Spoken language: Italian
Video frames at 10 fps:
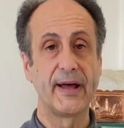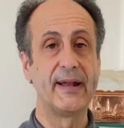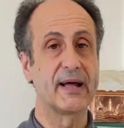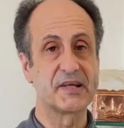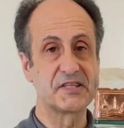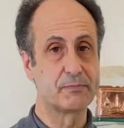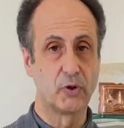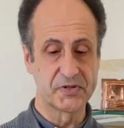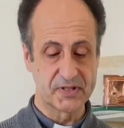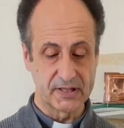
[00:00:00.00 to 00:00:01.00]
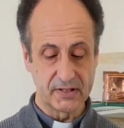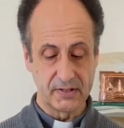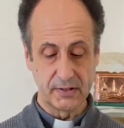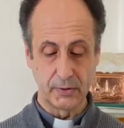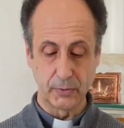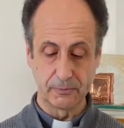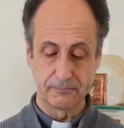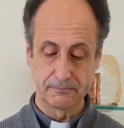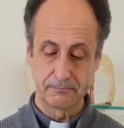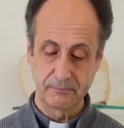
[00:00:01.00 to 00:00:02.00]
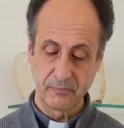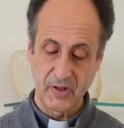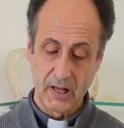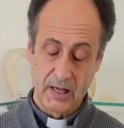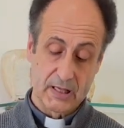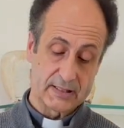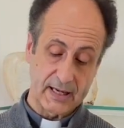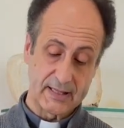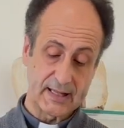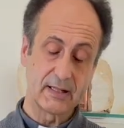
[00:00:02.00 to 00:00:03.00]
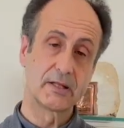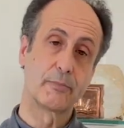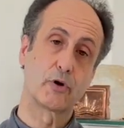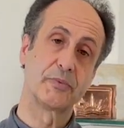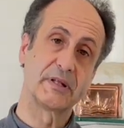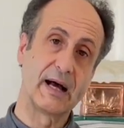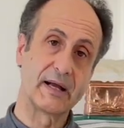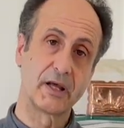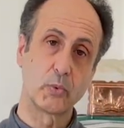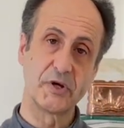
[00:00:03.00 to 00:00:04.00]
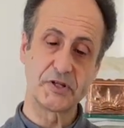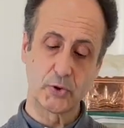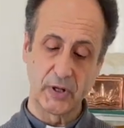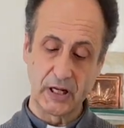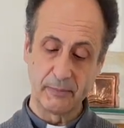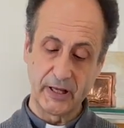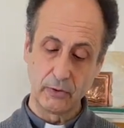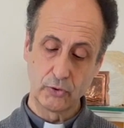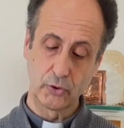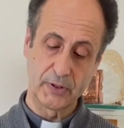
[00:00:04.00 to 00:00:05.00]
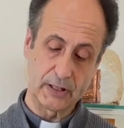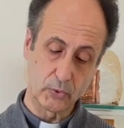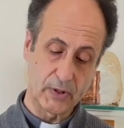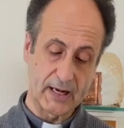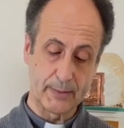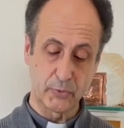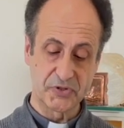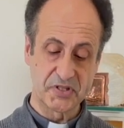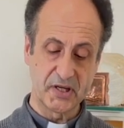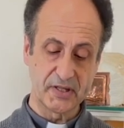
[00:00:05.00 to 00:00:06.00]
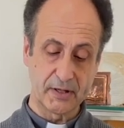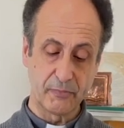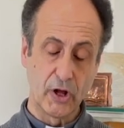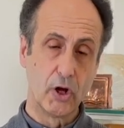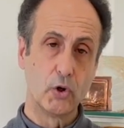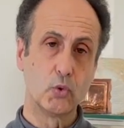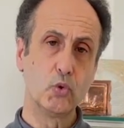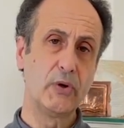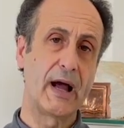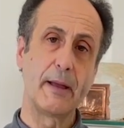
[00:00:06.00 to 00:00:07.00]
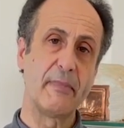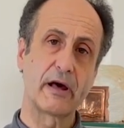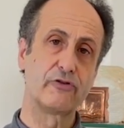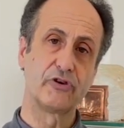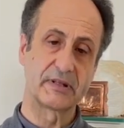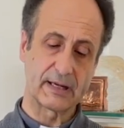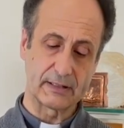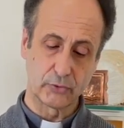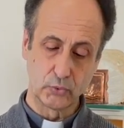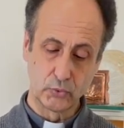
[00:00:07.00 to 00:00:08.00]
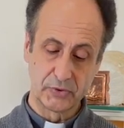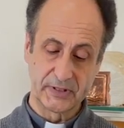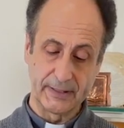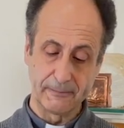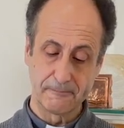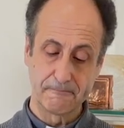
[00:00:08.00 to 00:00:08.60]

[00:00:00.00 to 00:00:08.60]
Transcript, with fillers: e la risposta di Dio. Tra le tante proprietà che questo elemento naturale possiede, una emerge tra tutte.